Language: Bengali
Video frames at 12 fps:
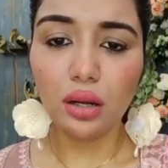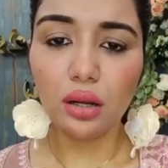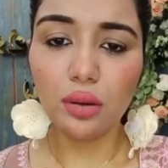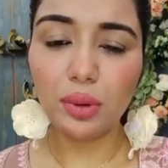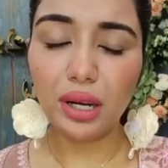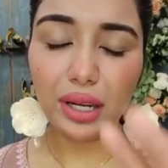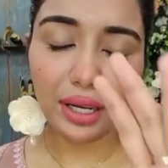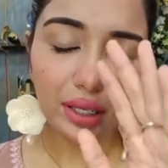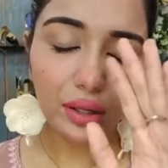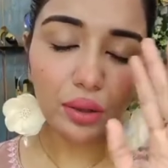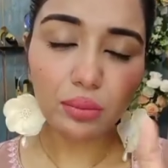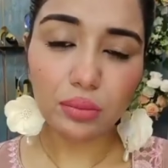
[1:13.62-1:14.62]
ফিরে পাওয়ার
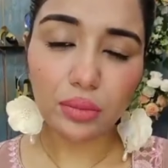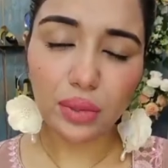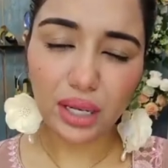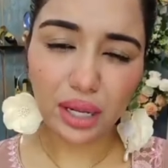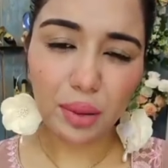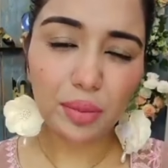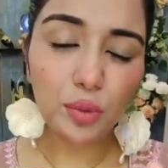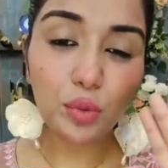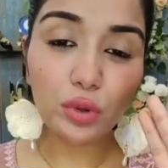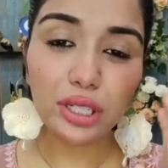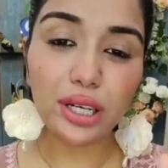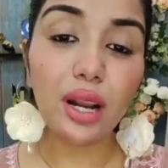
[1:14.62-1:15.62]
সম্ভাবনা ডাক্তার
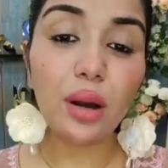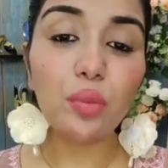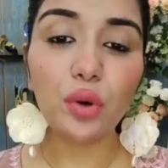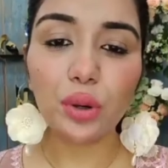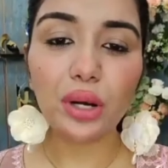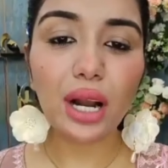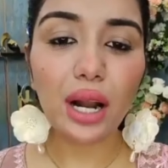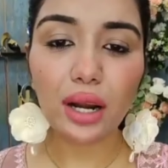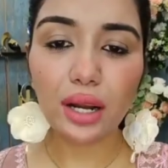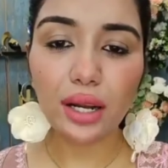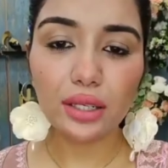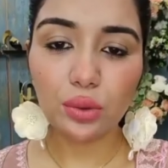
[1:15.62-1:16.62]
বিজ্ঞানে আর নেই
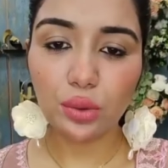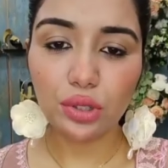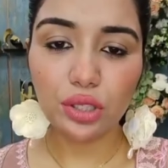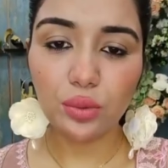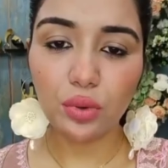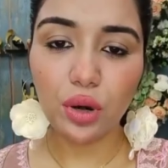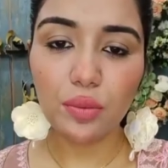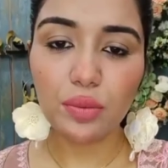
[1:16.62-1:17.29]
বললেই চলে